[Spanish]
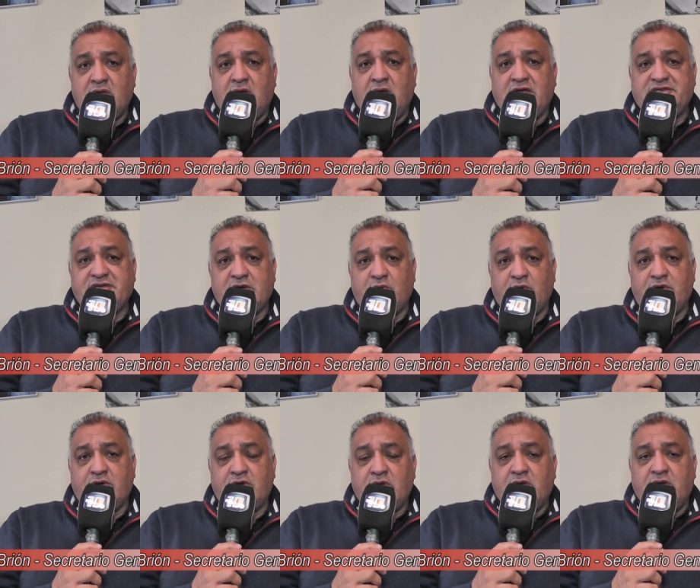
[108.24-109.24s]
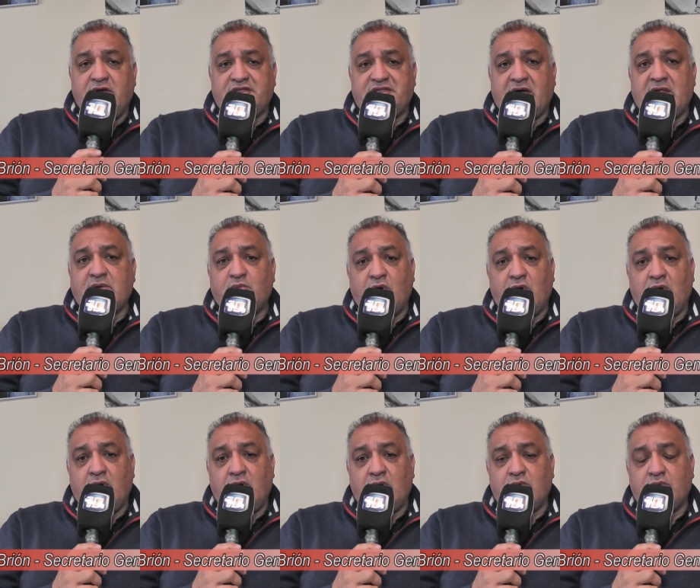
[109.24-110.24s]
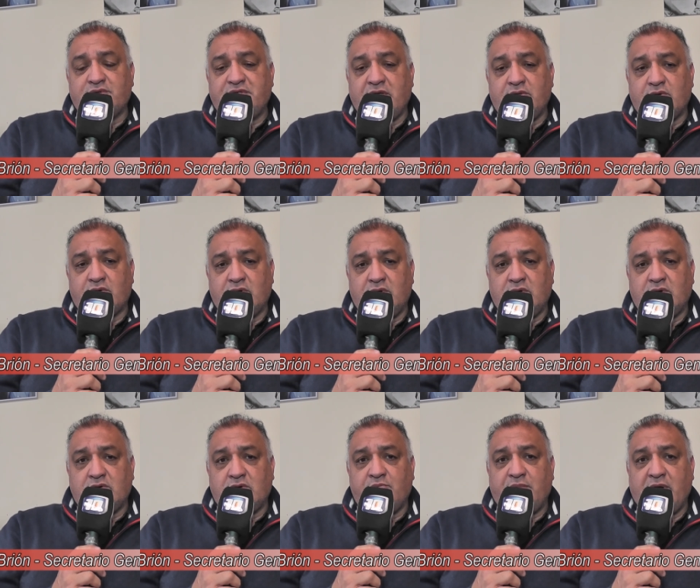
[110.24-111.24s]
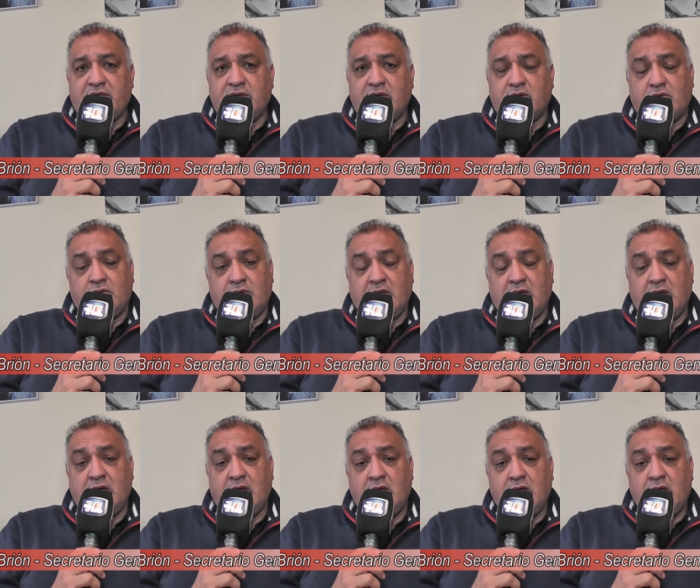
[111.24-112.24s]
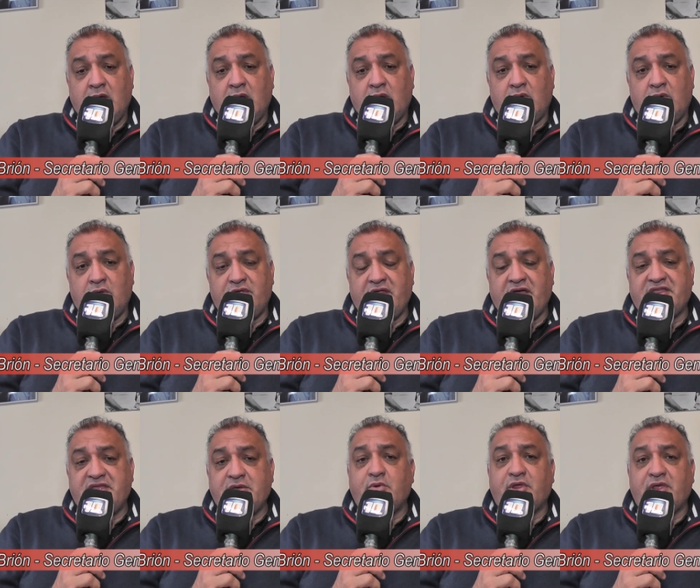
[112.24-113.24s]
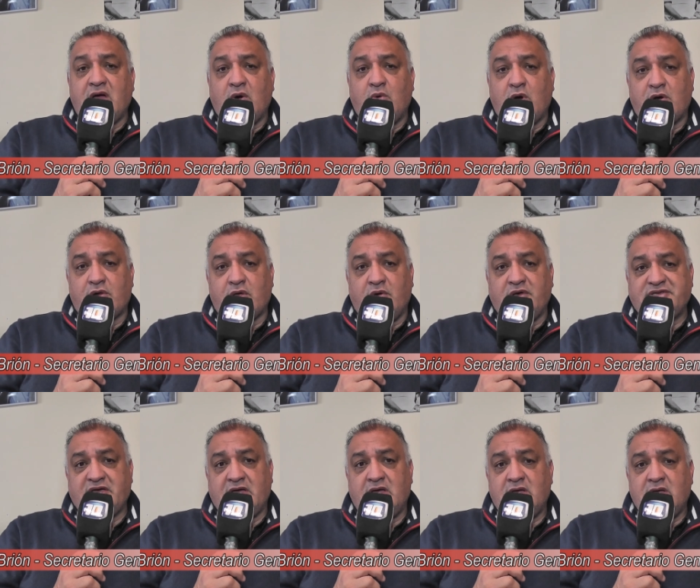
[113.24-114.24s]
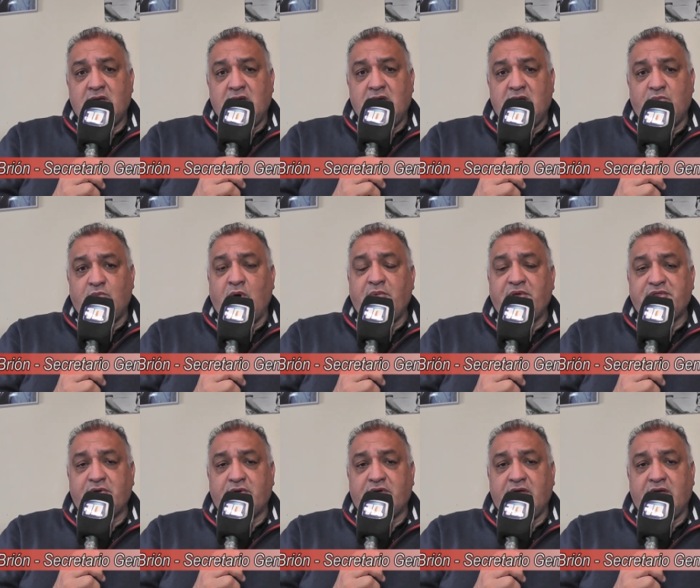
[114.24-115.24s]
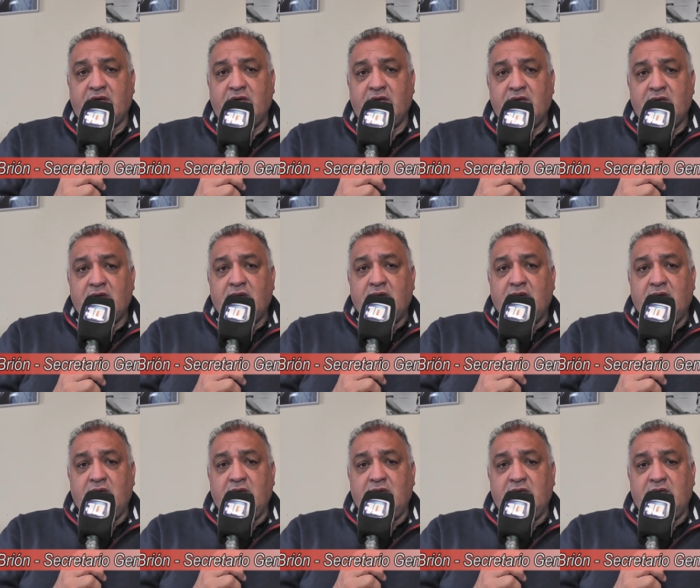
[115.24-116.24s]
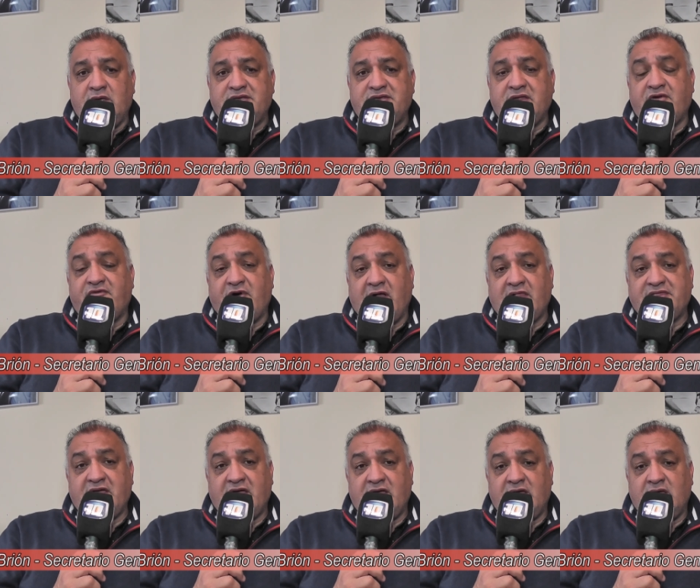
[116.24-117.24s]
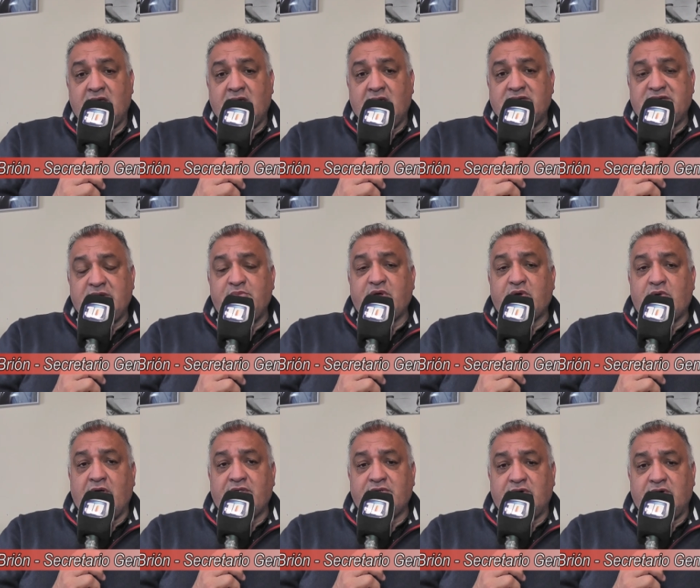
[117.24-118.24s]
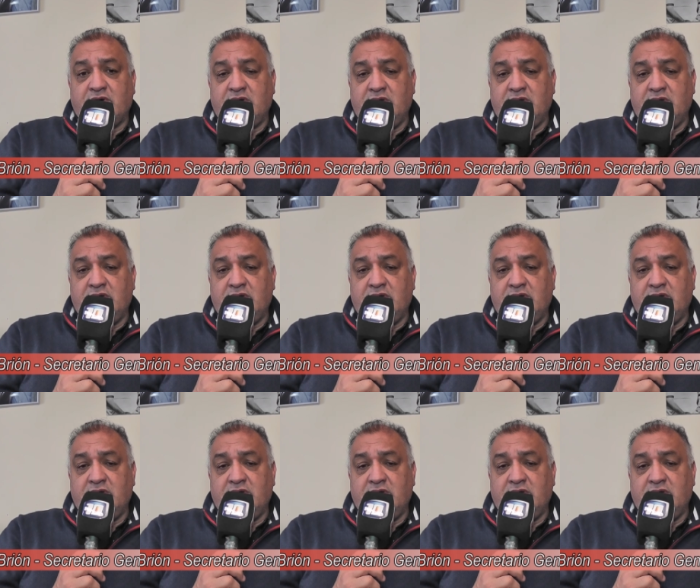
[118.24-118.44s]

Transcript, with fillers: Así que bueno, estaremos juntando con los compañeros, con, la, con los directivos de Agua Cordobesa en el momento que hiciera eh, falta, siempre y cuando